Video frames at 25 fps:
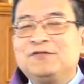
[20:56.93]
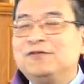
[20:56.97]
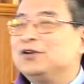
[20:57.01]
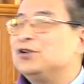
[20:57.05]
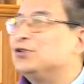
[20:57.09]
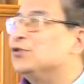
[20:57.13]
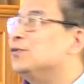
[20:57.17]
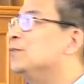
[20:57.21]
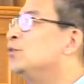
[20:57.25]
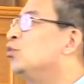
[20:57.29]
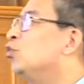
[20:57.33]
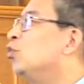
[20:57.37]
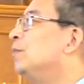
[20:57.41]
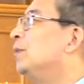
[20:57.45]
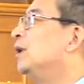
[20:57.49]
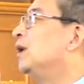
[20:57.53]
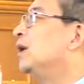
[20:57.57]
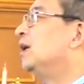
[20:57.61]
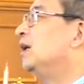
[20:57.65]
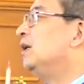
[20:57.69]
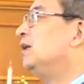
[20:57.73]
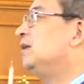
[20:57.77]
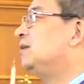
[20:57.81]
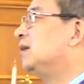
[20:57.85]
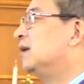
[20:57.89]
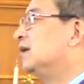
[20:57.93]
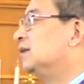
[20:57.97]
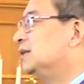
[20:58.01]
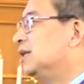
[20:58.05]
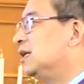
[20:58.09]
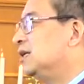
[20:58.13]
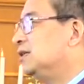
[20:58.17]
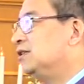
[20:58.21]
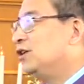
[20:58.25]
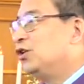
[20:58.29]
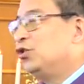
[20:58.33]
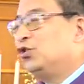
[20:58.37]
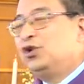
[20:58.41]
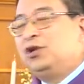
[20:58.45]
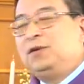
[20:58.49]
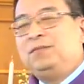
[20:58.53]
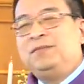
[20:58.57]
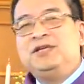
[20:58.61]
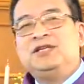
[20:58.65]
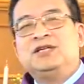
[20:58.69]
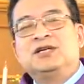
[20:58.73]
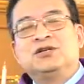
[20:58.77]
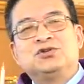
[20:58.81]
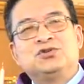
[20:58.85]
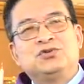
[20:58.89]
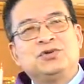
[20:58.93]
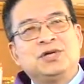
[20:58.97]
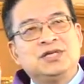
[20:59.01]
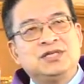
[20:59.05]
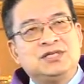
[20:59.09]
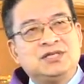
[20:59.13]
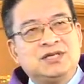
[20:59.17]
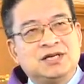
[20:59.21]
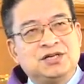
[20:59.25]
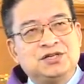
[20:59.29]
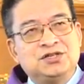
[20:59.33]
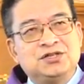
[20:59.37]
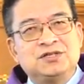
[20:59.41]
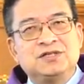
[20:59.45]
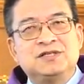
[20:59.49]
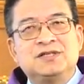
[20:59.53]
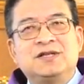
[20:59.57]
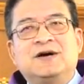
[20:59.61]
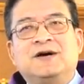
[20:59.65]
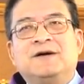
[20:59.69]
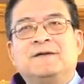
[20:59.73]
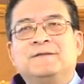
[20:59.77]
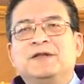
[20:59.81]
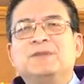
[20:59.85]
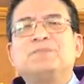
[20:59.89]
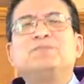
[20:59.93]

为什么我们很少在教会里面讲赚钱之道？